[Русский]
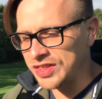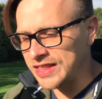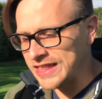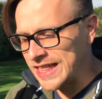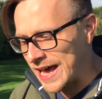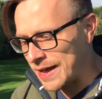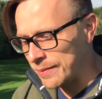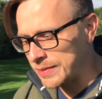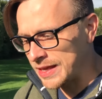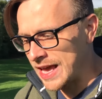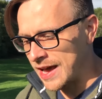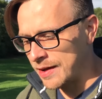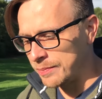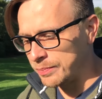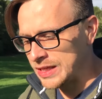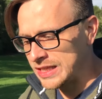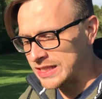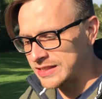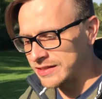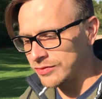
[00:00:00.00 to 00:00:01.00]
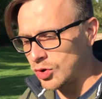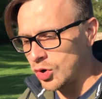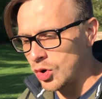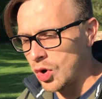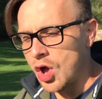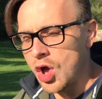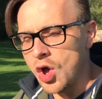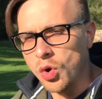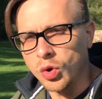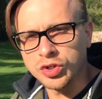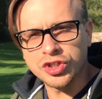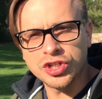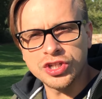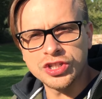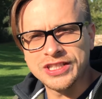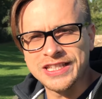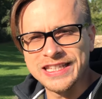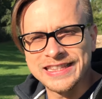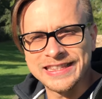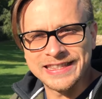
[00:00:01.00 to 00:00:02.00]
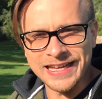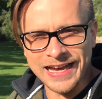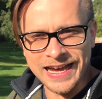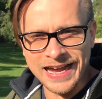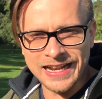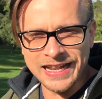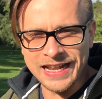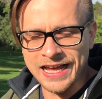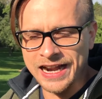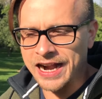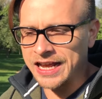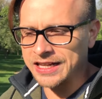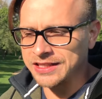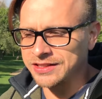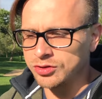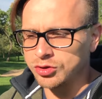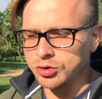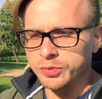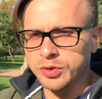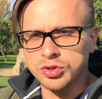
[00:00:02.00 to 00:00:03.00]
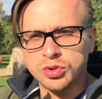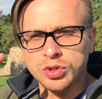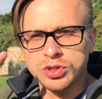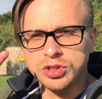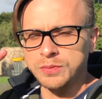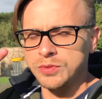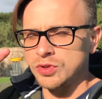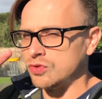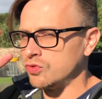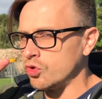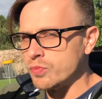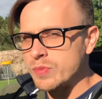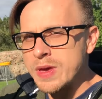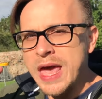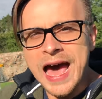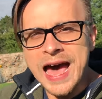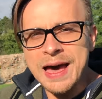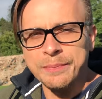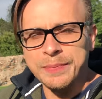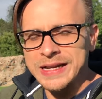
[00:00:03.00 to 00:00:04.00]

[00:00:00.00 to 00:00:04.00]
Там я описываю очень детально разницу между этими двумя